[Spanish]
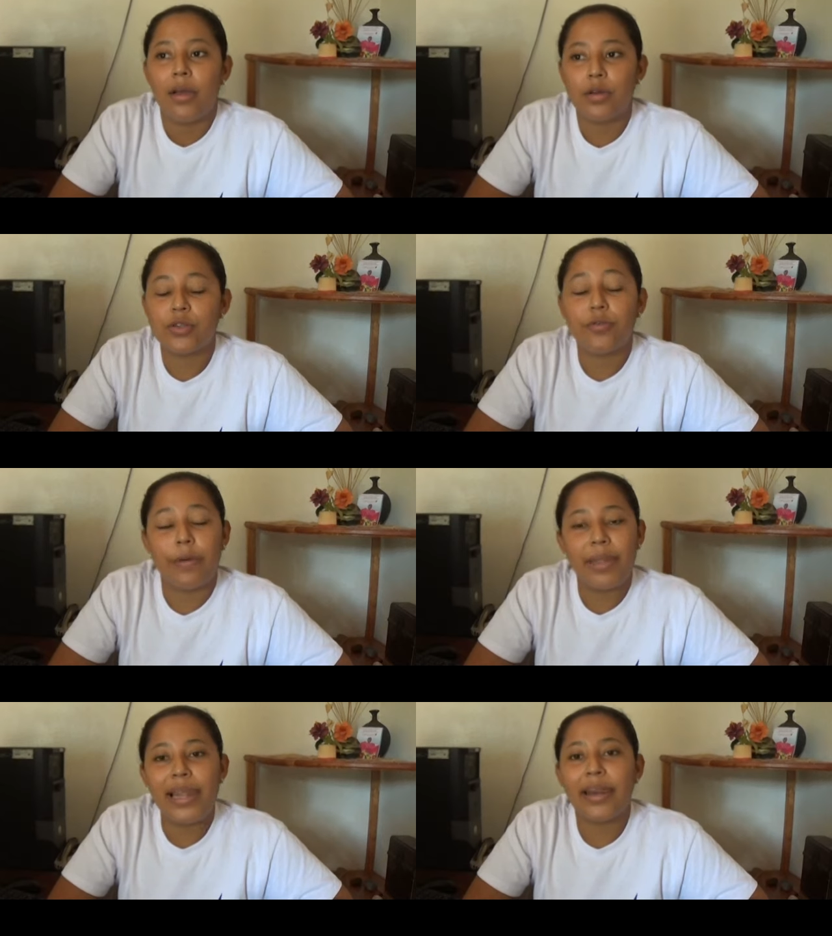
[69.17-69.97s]
con su
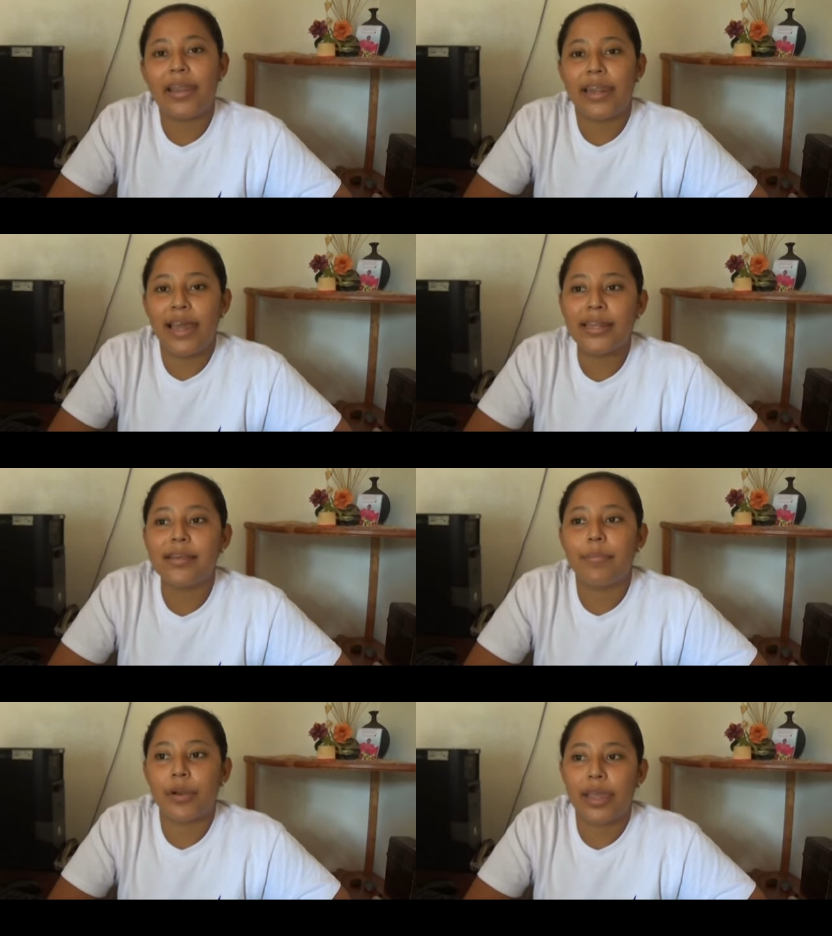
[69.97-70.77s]
familia a
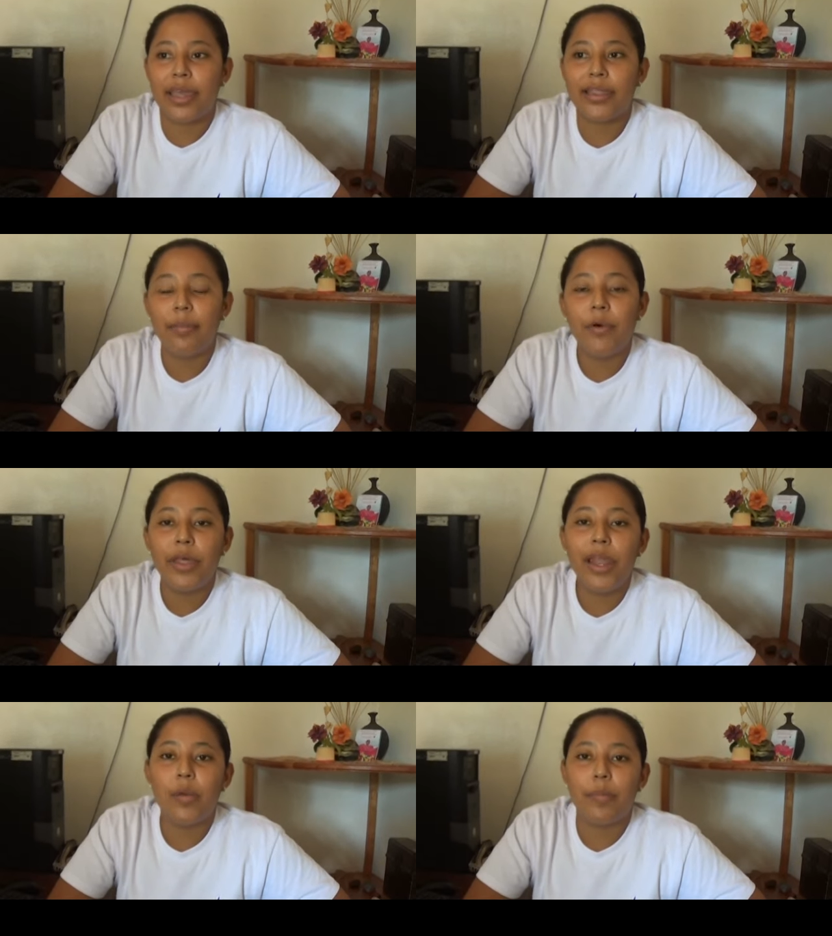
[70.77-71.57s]
recrearse, porque este
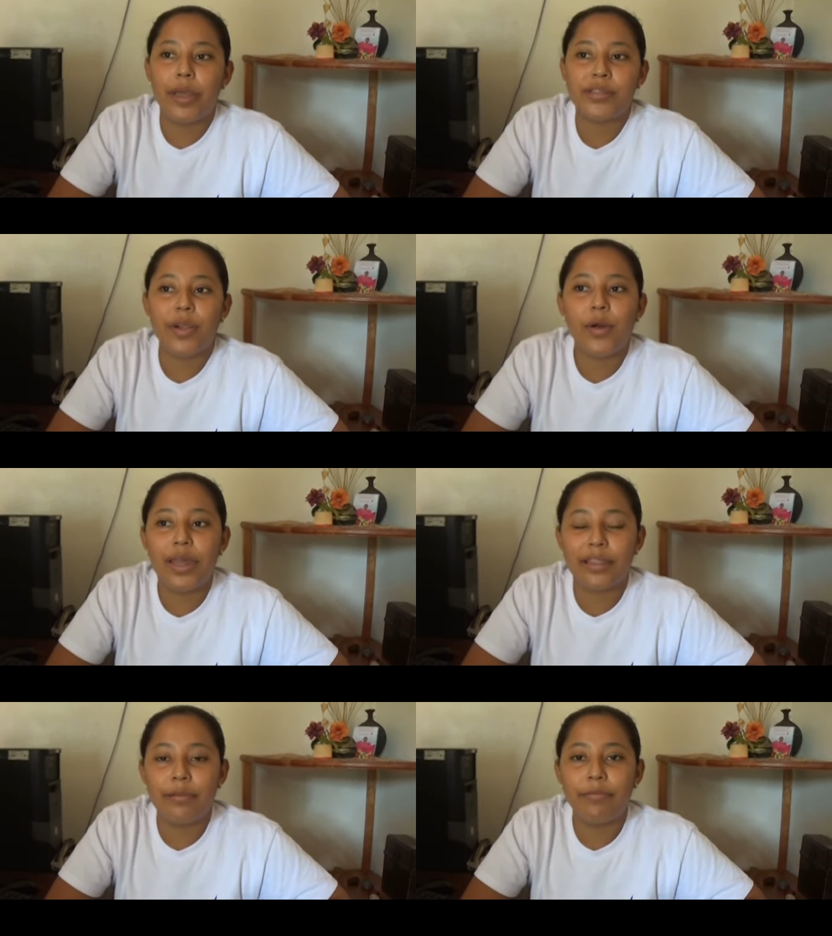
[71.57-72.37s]
modelo, pues eso es lo
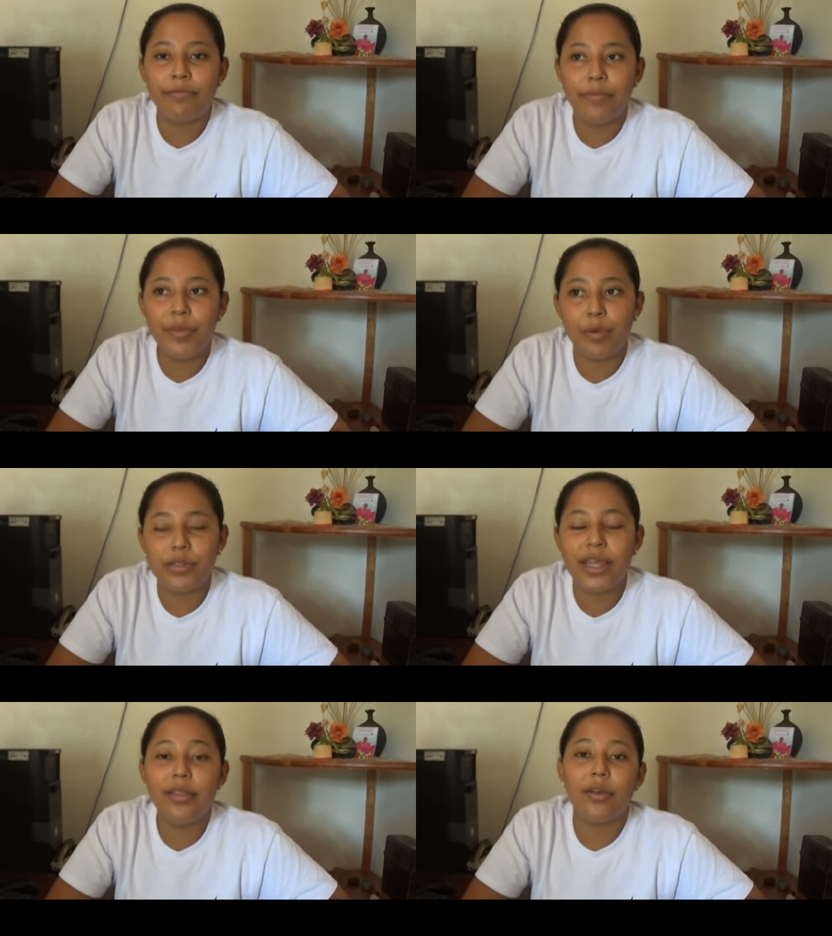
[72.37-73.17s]
que está
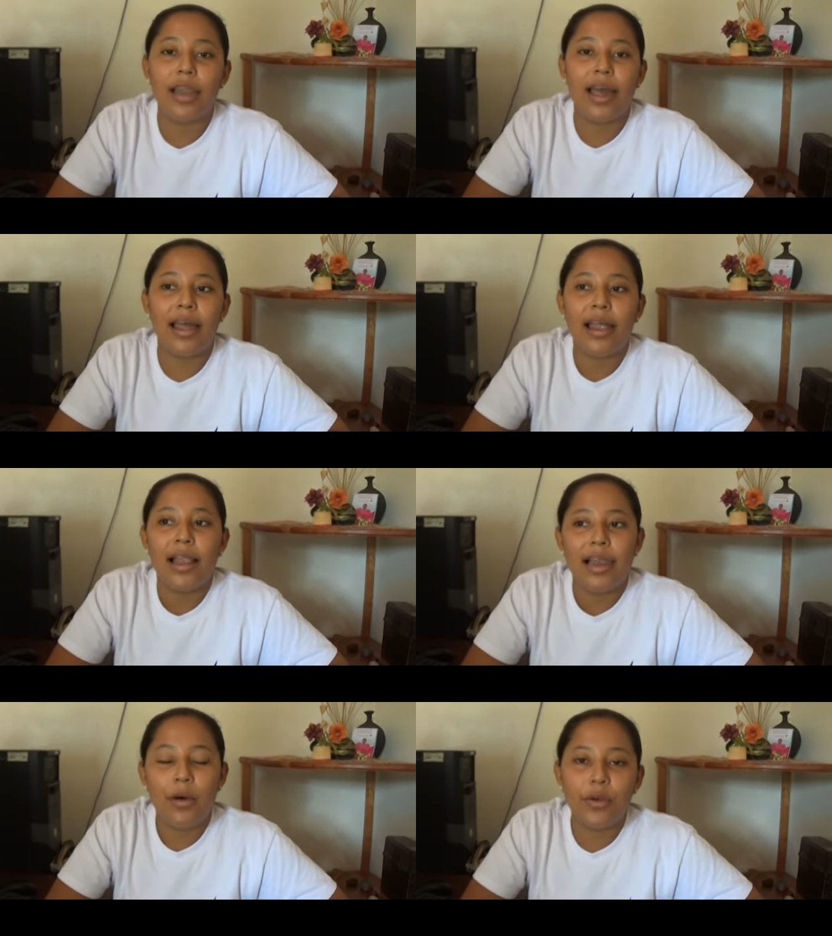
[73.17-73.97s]
impulsando la,
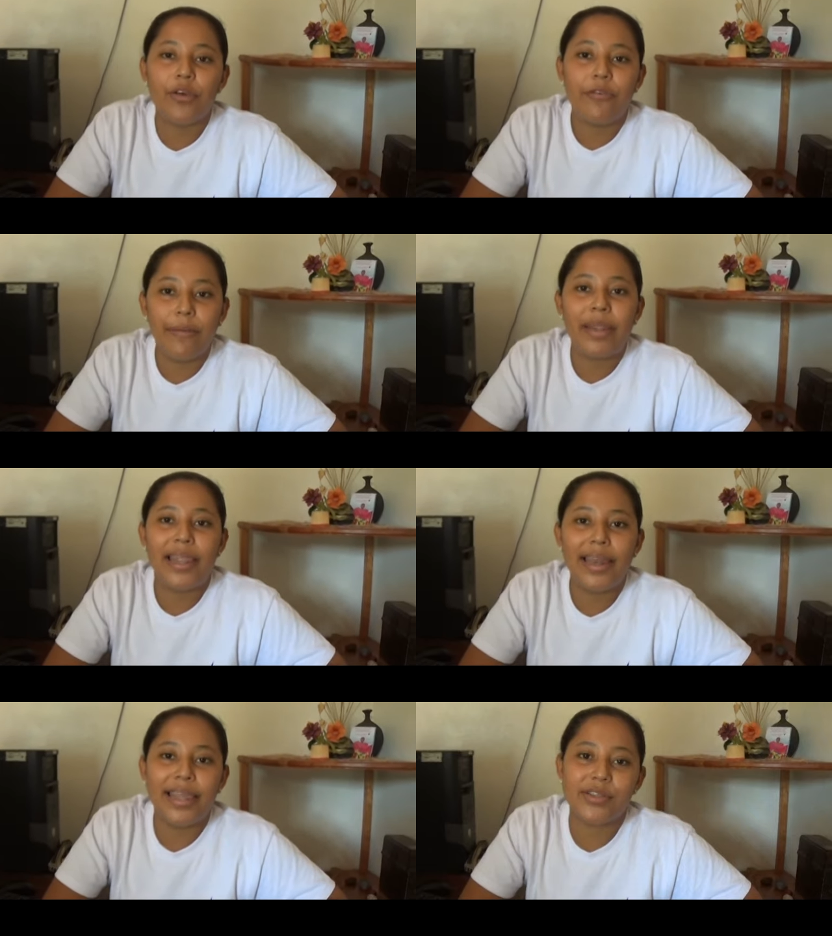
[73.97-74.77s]
la unión
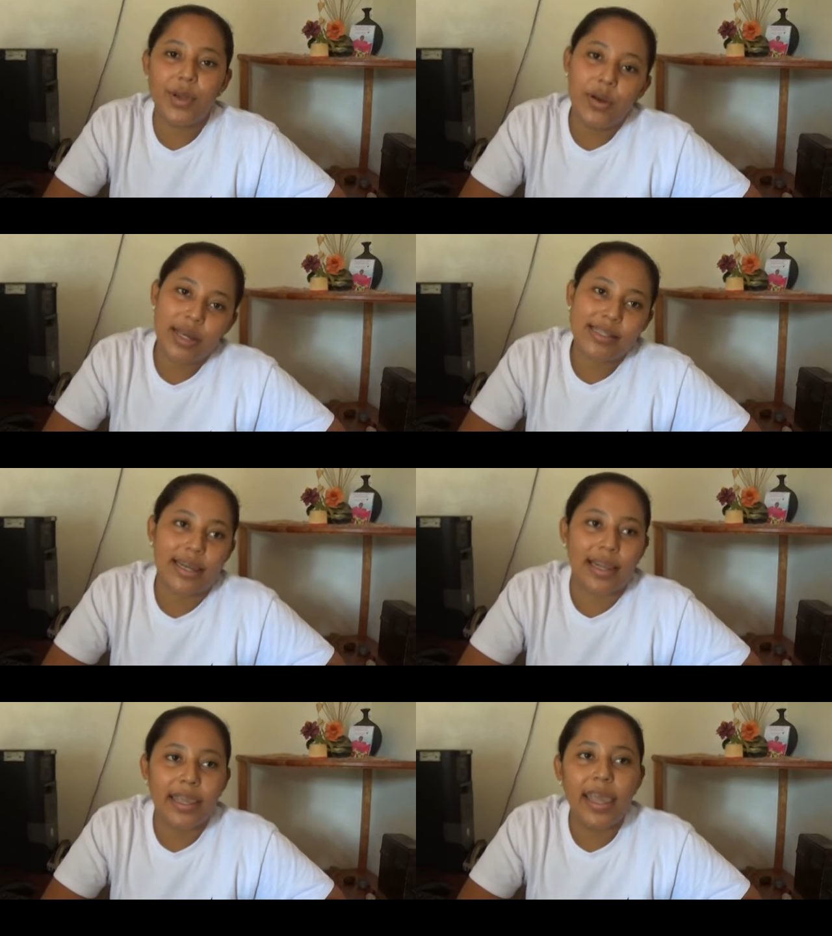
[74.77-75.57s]
familiar y eso es lo que
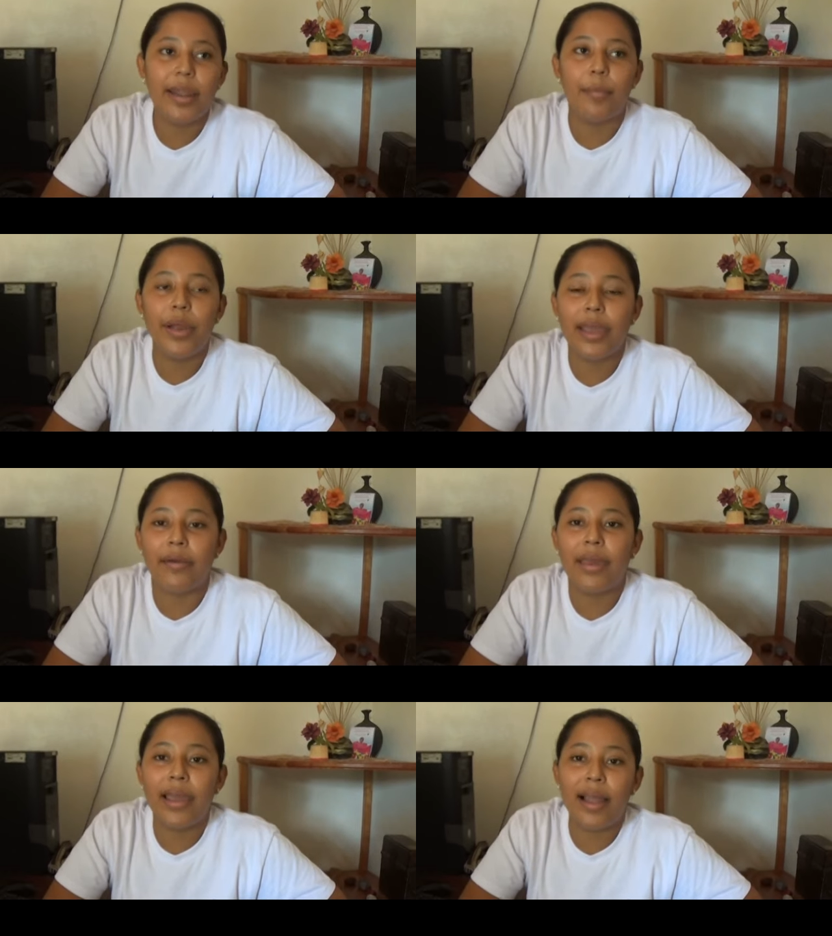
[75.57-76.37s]
se requiere, pues
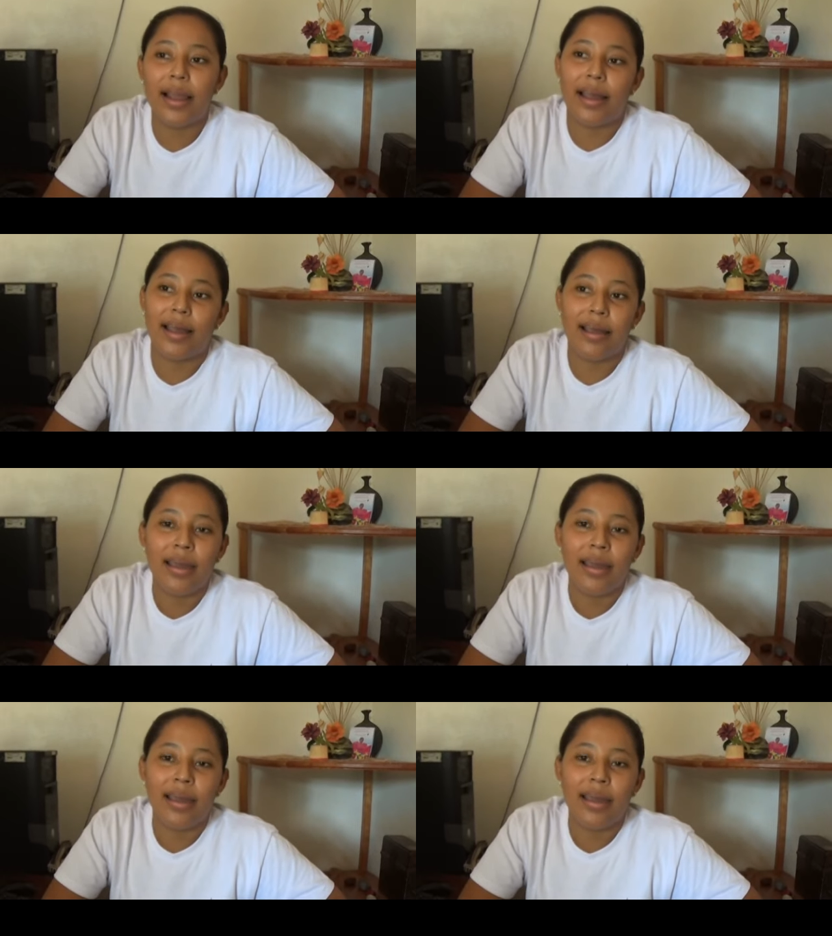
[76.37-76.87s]
que vengan a,